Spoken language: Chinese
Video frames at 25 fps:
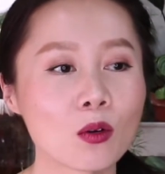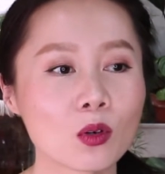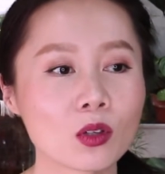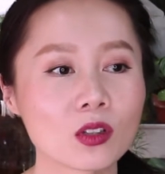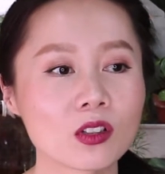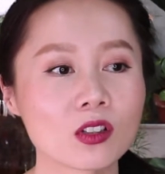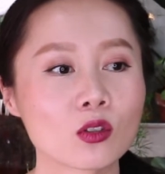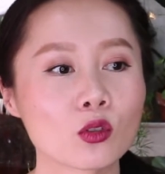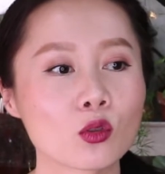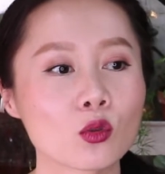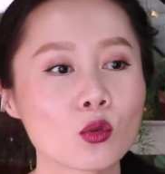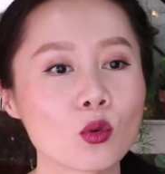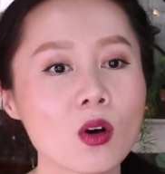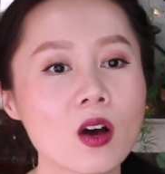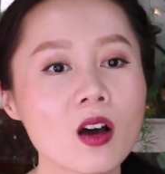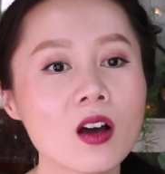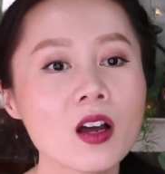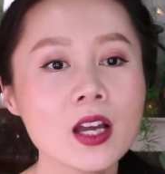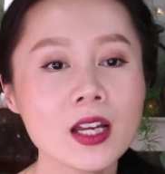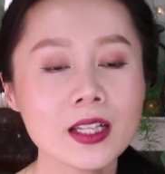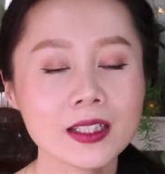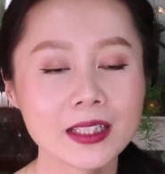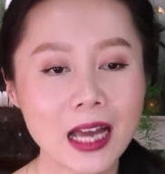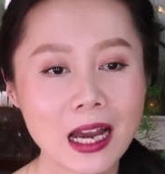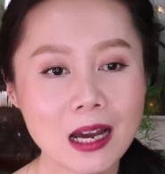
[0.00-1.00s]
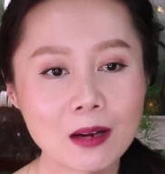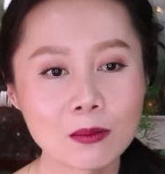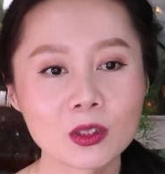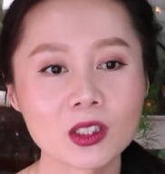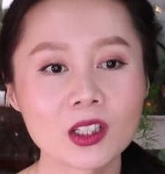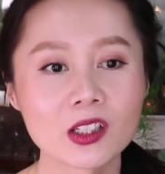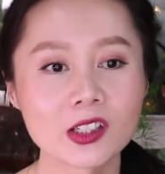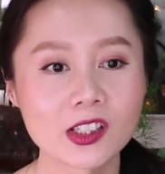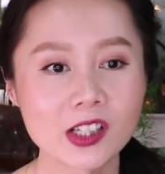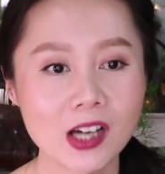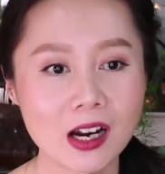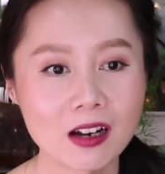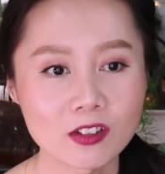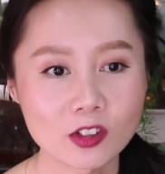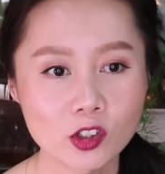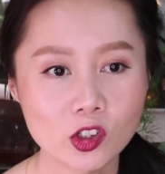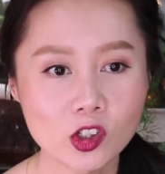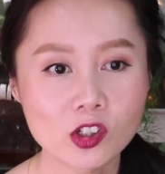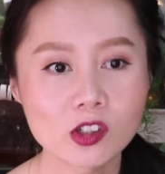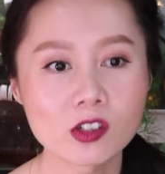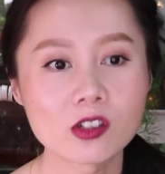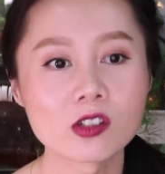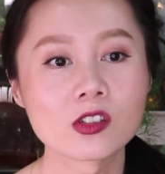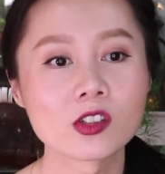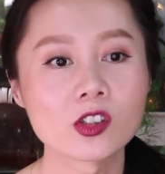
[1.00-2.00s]
或者说它们的长
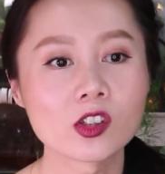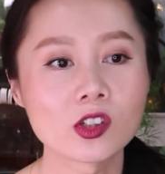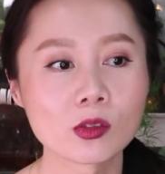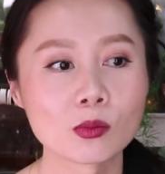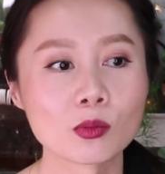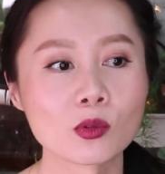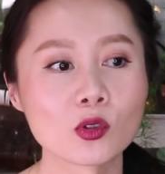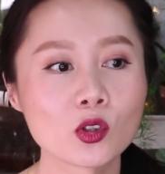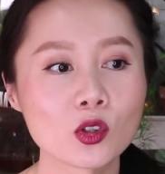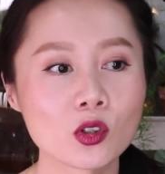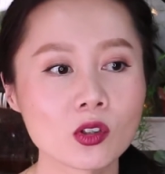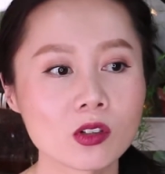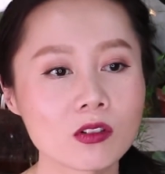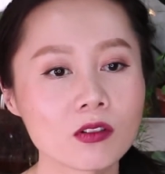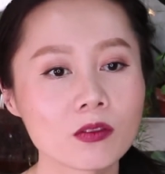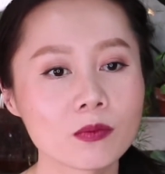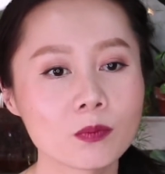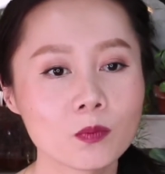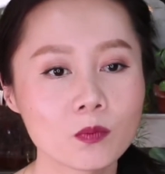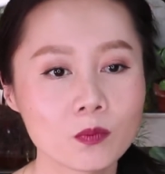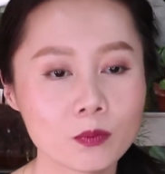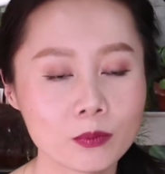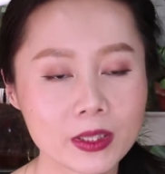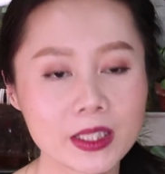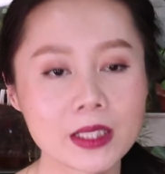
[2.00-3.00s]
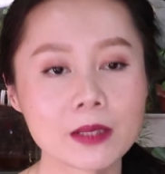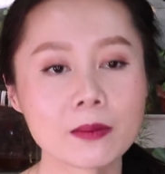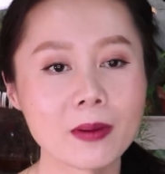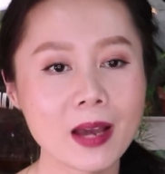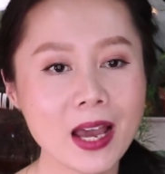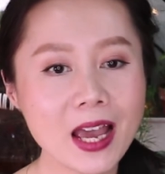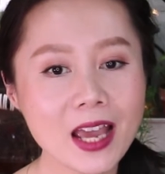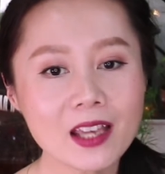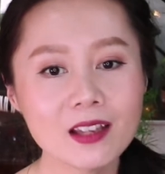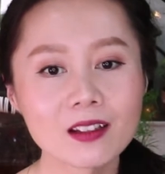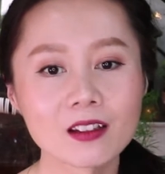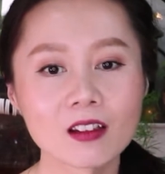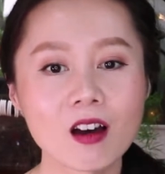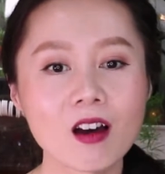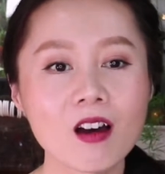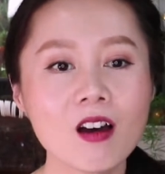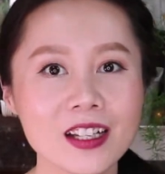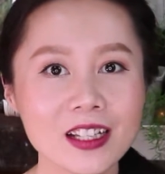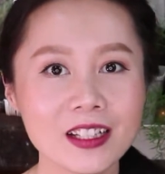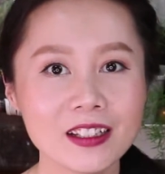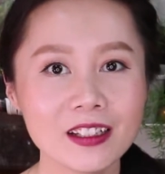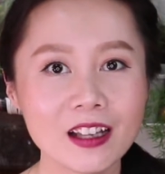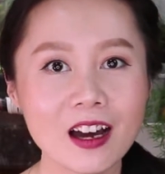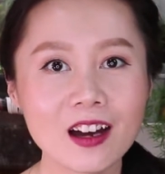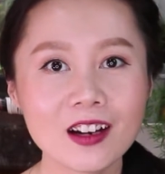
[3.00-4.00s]
势是不是匹配的，
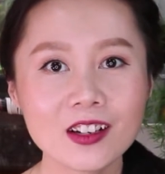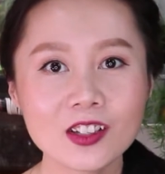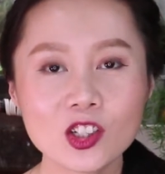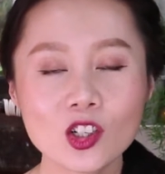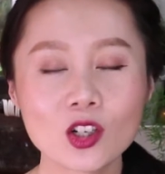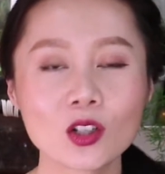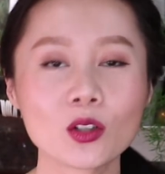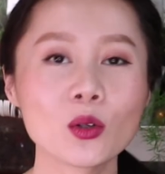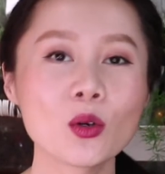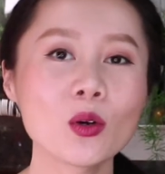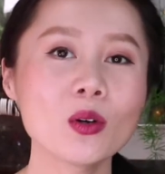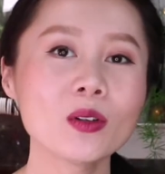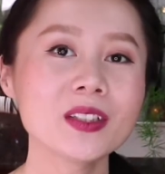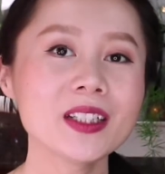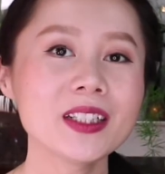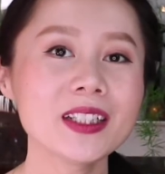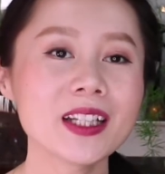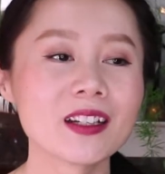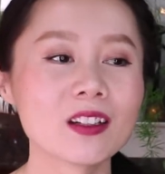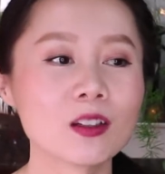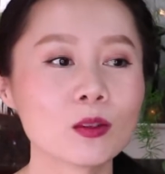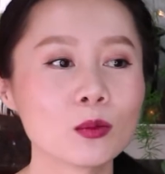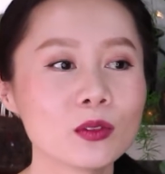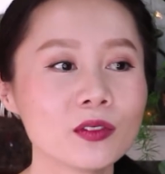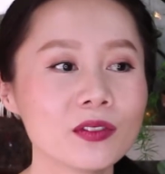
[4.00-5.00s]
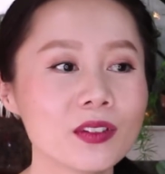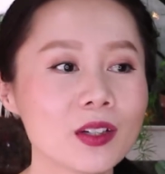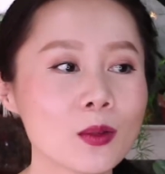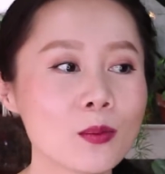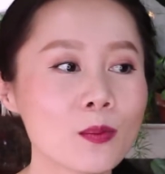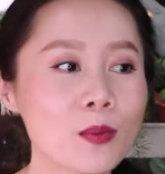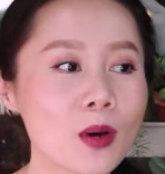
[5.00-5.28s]
当然成功一点的部分。